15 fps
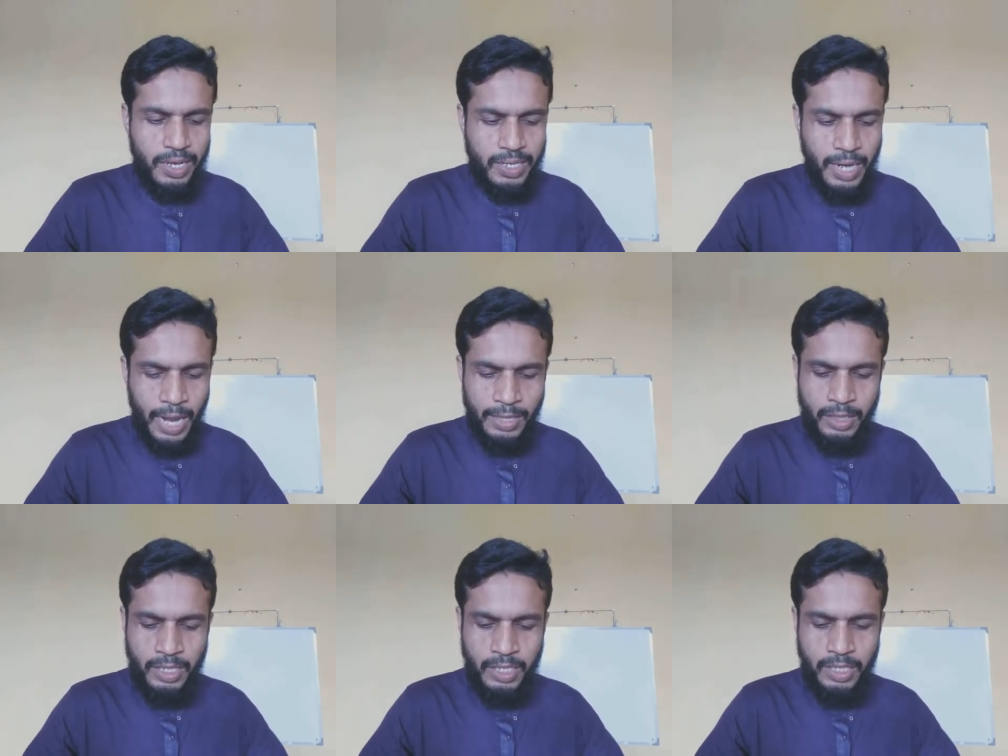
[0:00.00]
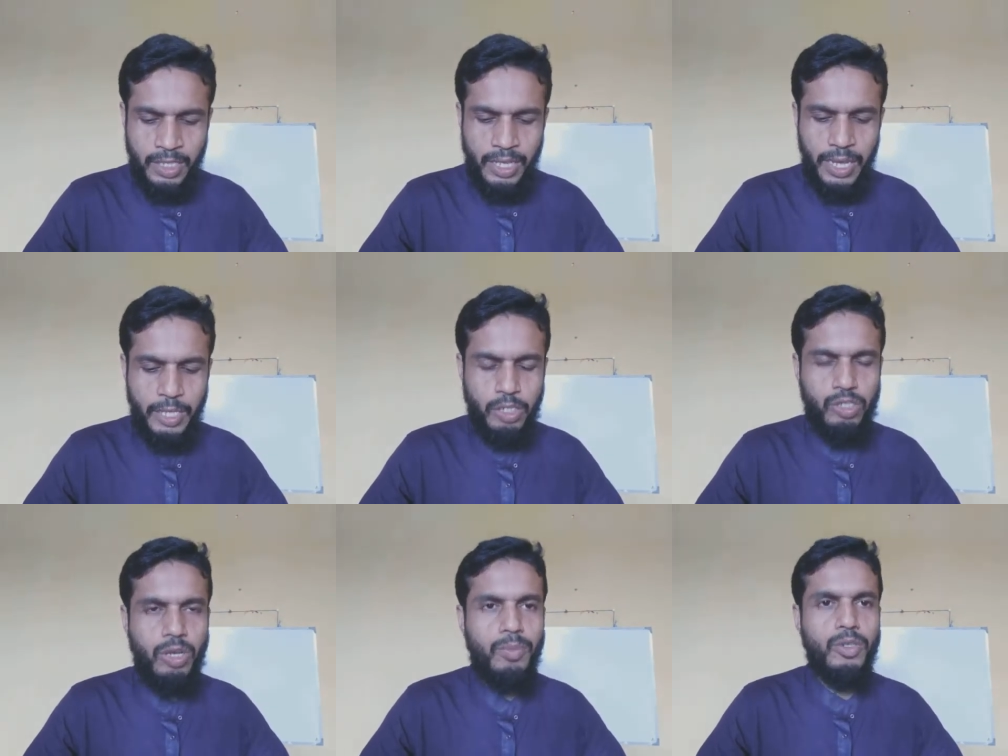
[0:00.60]
গান্ধীজি
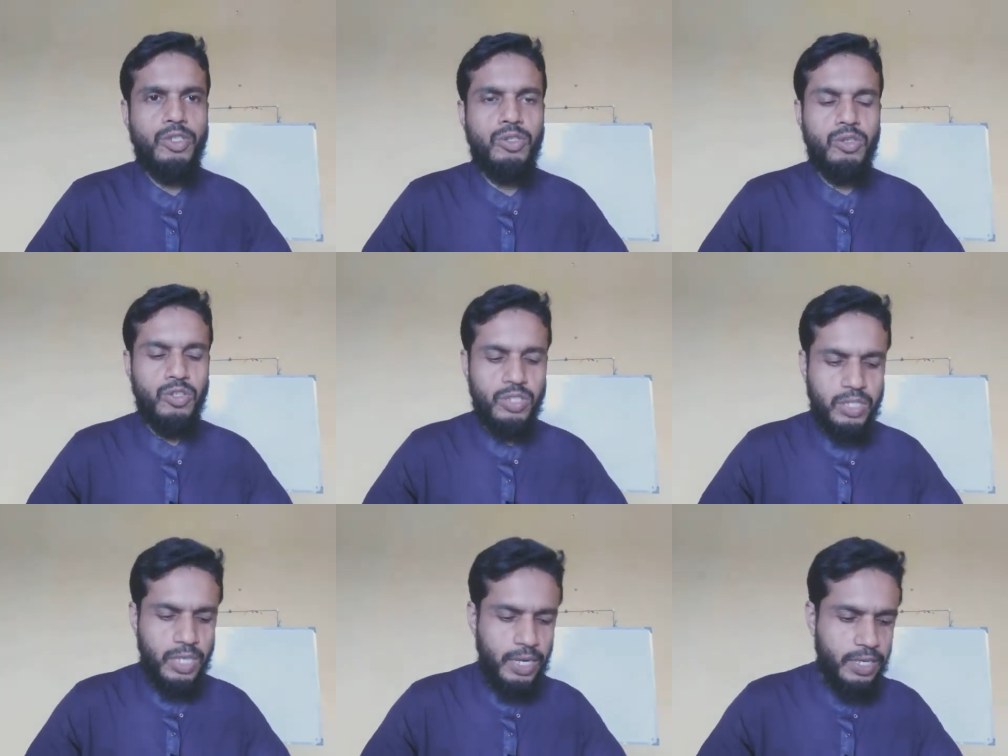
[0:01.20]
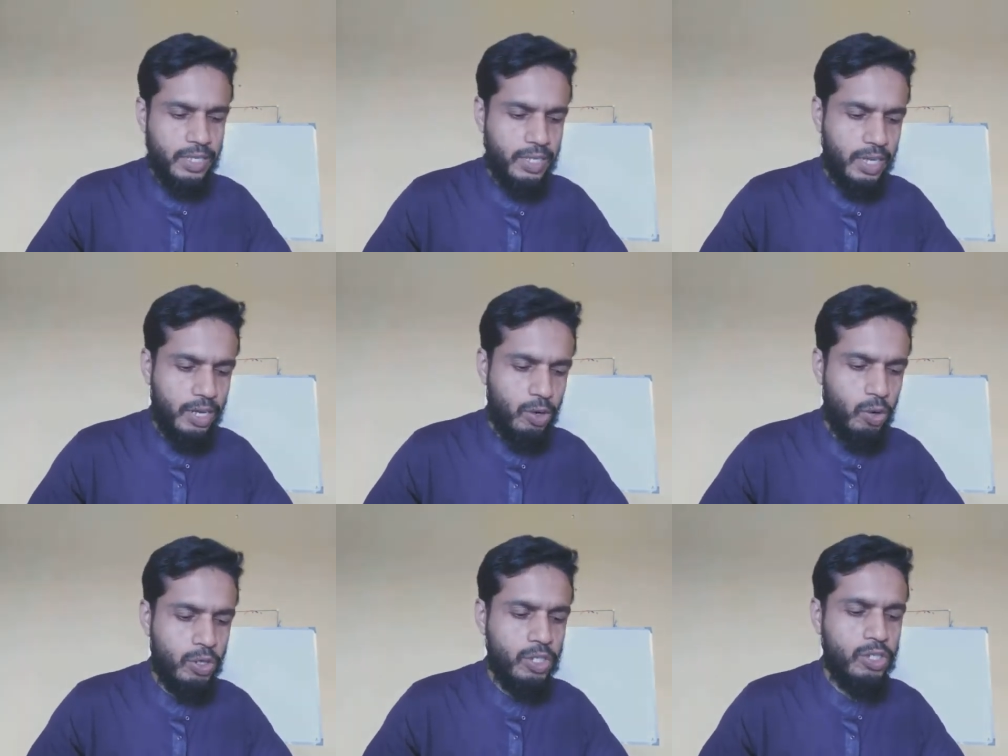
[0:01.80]
এই সমস্ত শ্রেণীকে
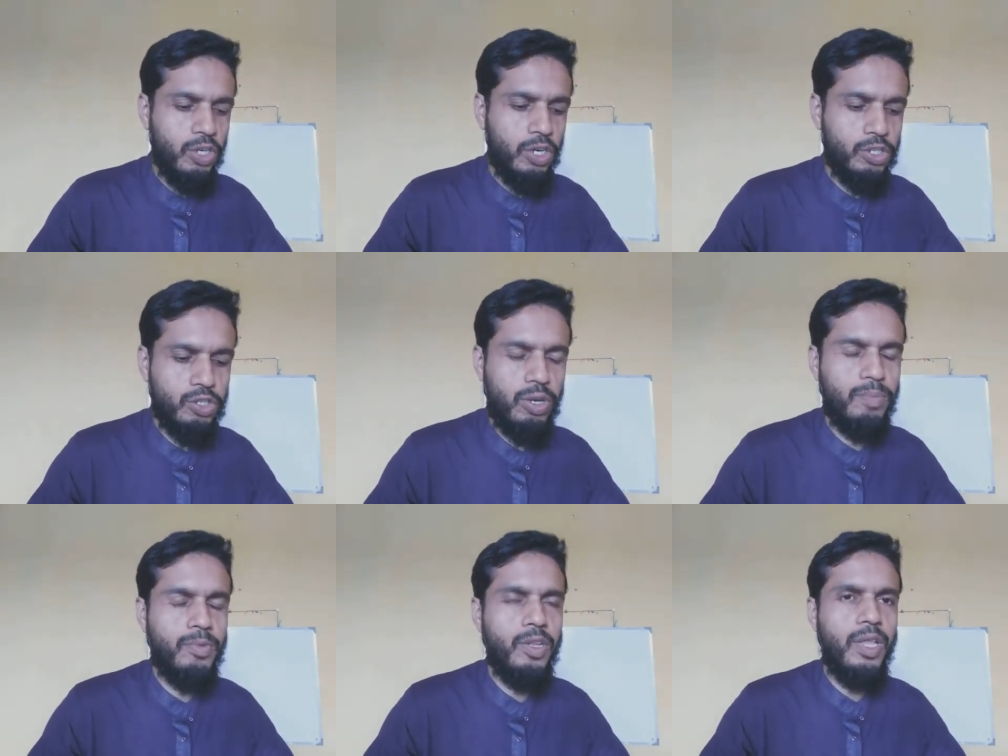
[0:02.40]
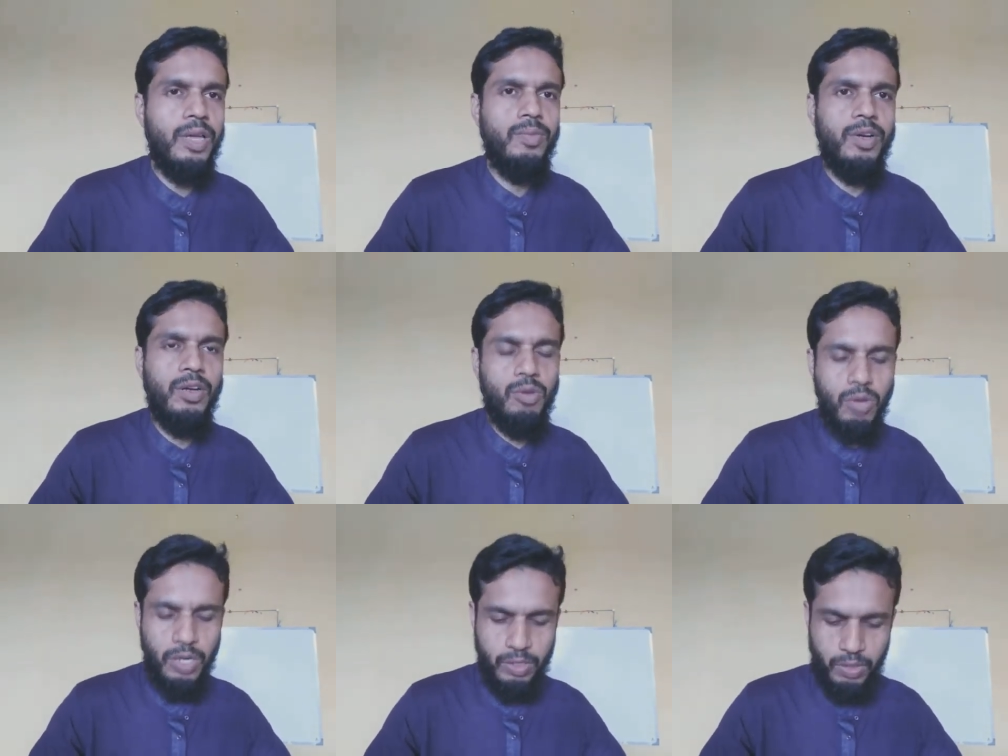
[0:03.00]
হরিজন সম্প্রদায়
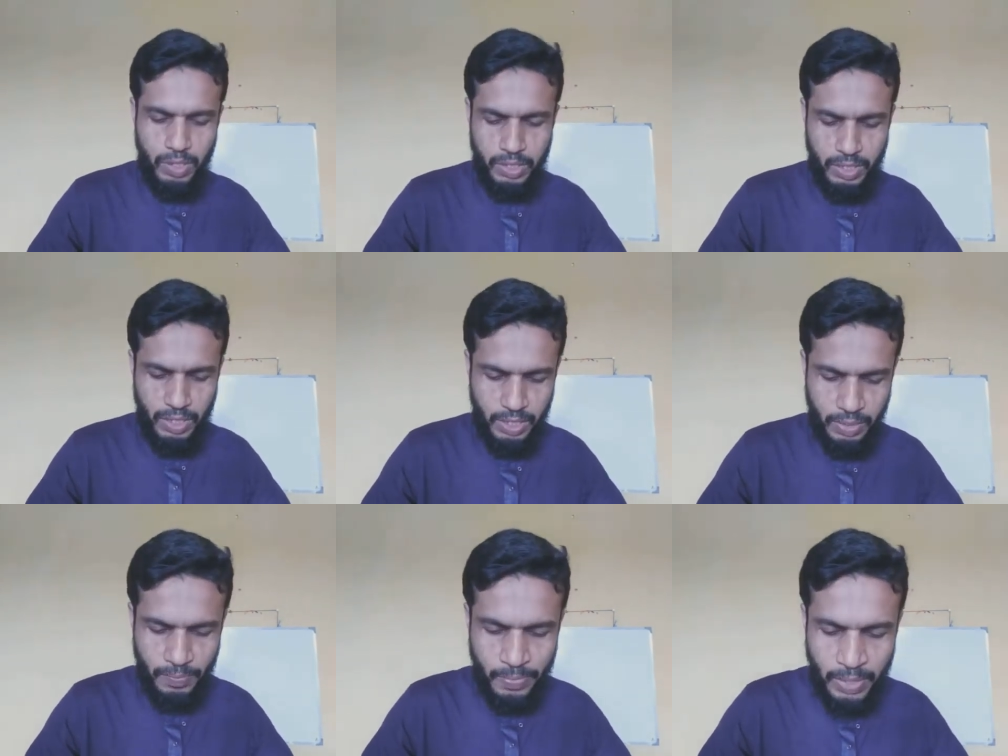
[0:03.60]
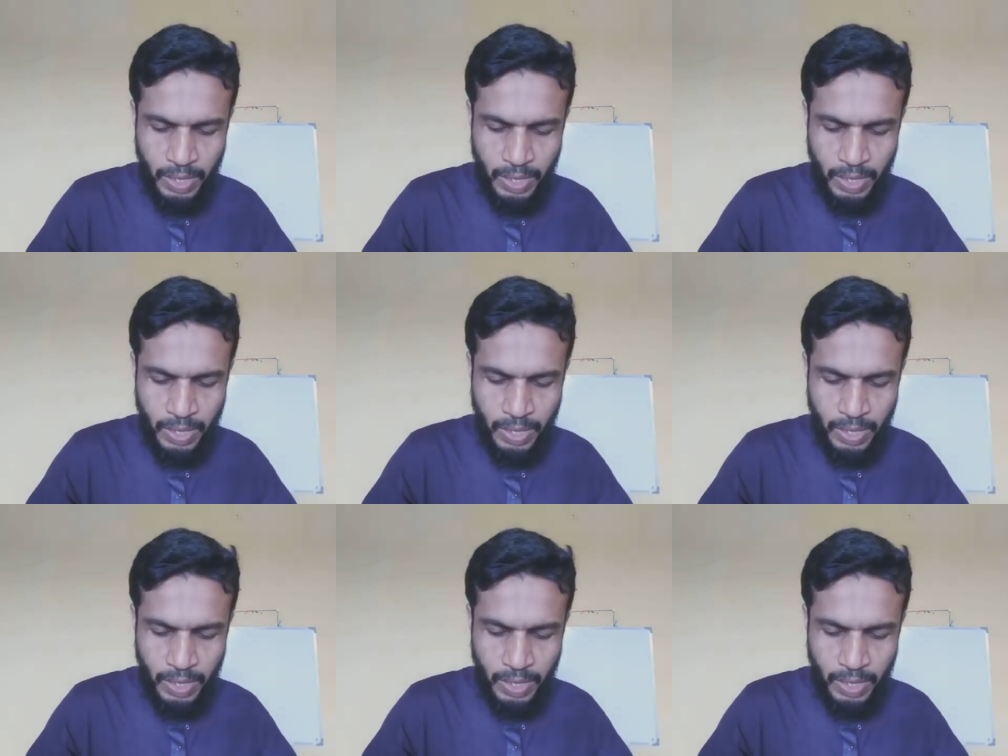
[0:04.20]
বলে উল্লেখ করেছেন